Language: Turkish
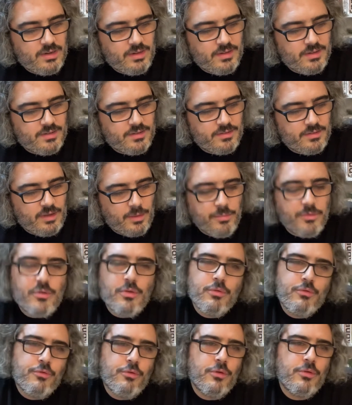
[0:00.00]
E, tabii
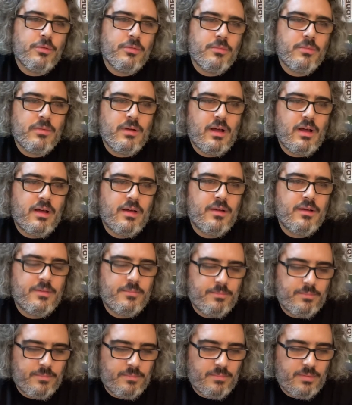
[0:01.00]
Tolstoy e,
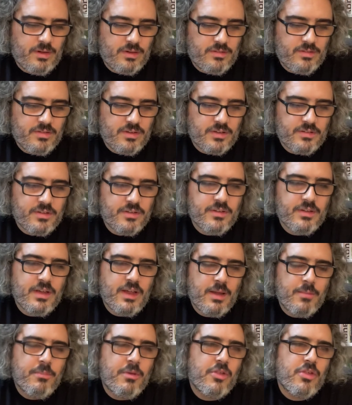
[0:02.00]
hadizatında
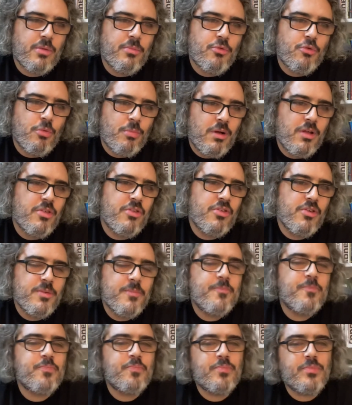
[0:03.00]
en başa bir romancı
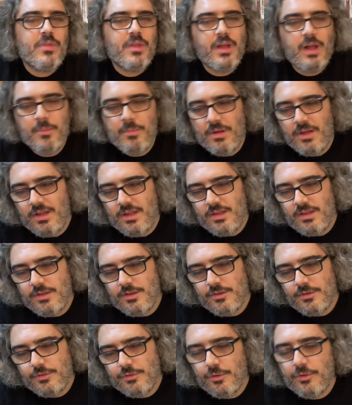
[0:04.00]
ama
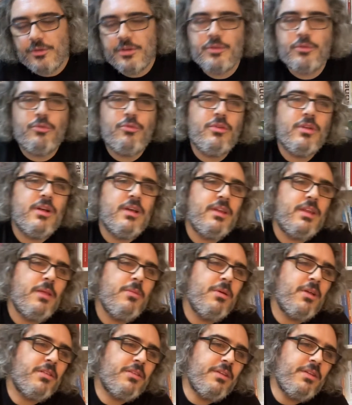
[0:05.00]
sonunda dünya
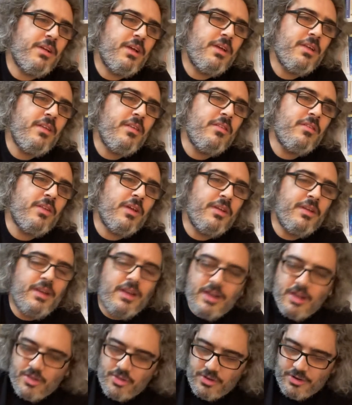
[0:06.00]
edebiyatına İnsan
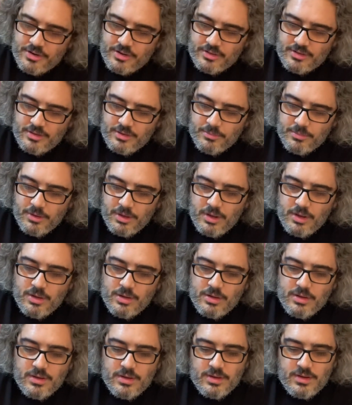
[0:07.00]
Neyle Yaşar adlı
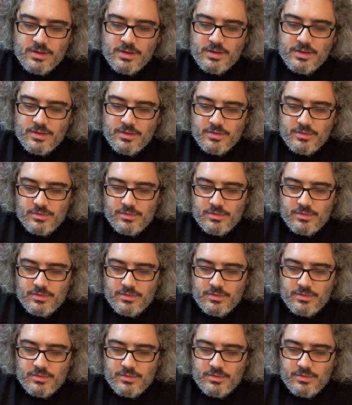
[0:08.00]
e, e